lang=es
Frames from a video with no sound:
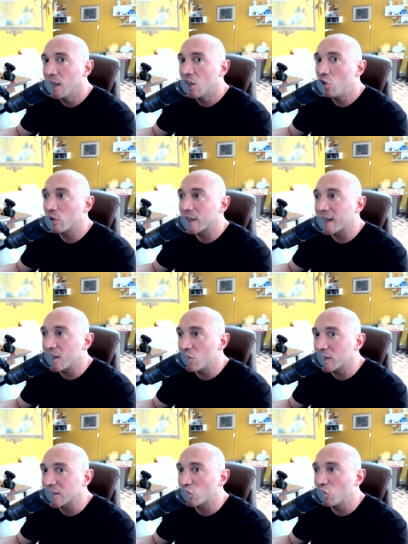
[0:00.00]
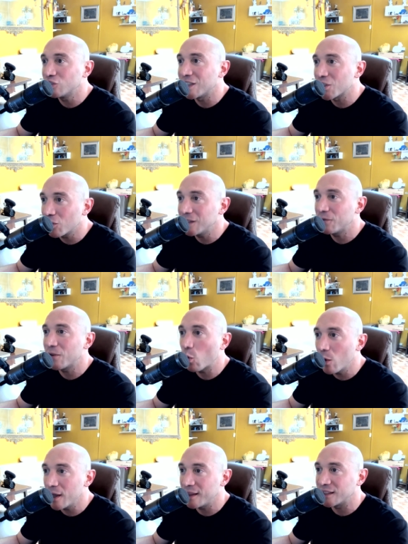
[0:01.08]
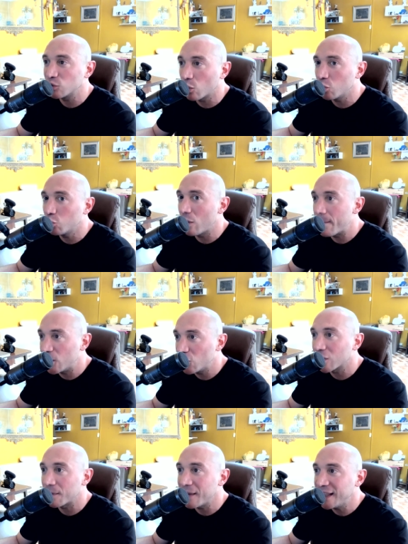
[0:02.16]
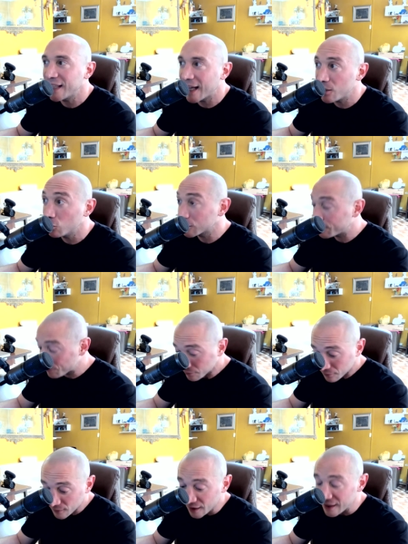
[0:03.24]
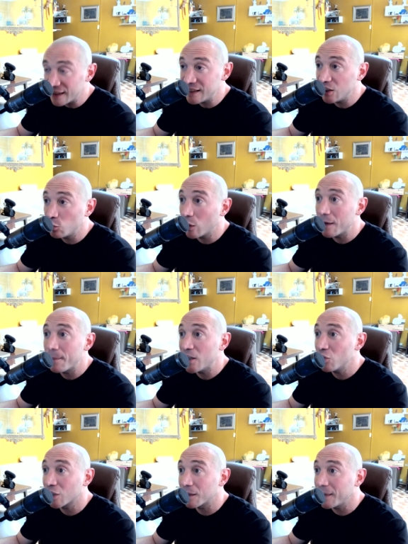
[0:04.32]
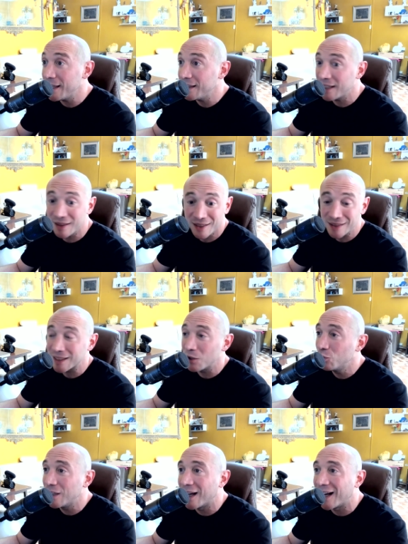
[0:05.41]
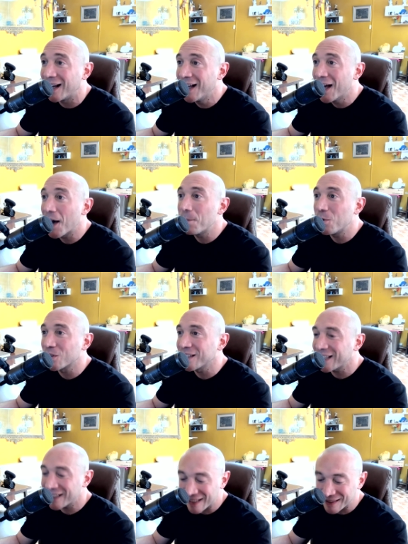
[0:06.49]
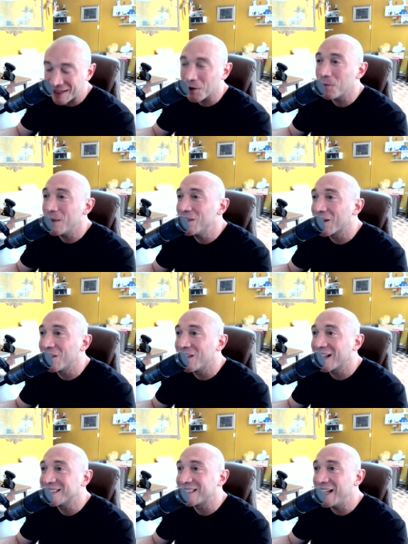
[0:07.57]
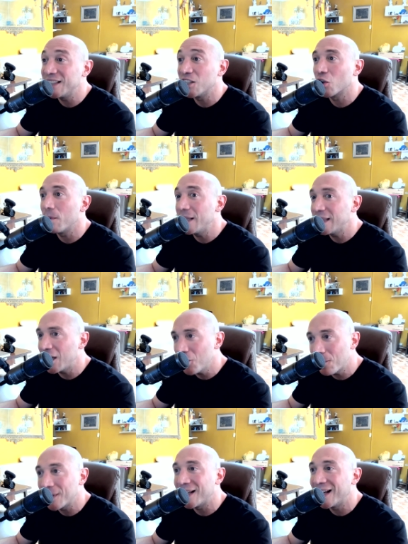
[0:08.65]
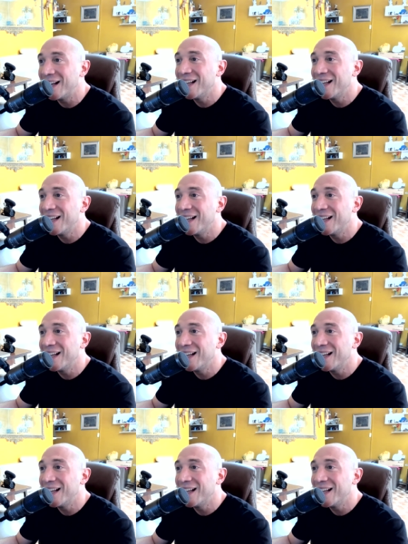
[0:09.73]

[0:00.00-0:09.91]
lo que creo que son los errores frecuentes cuando uno es menor de 20 años y si tú eres mayor de 20 y tienes algún aporte que dar, te recomiendo que lo dejes ahí entre los comentarios para